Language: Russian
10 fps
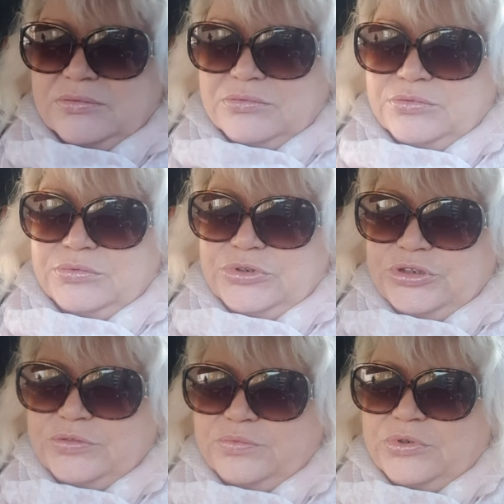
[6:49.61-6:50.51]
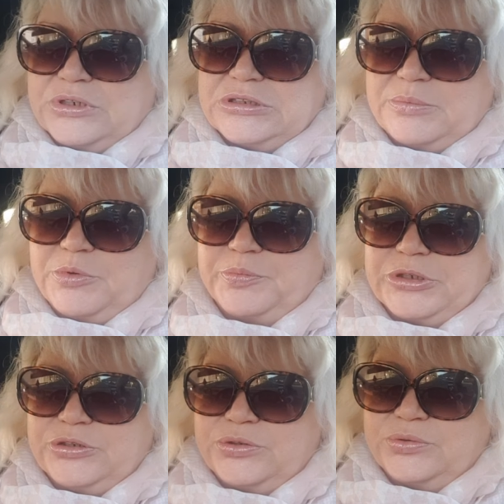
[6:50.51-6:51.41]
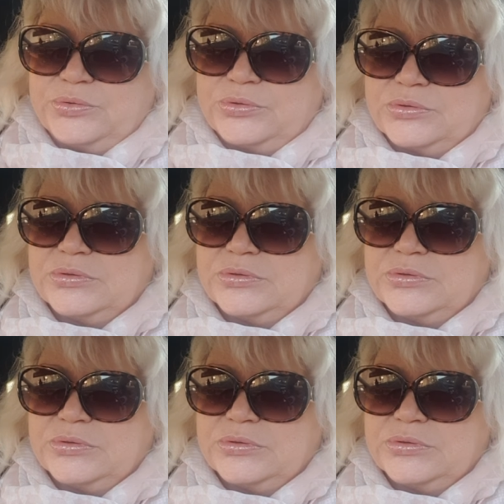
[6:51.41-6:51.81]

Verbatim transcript: Ну ничего, хотя бы маникюр.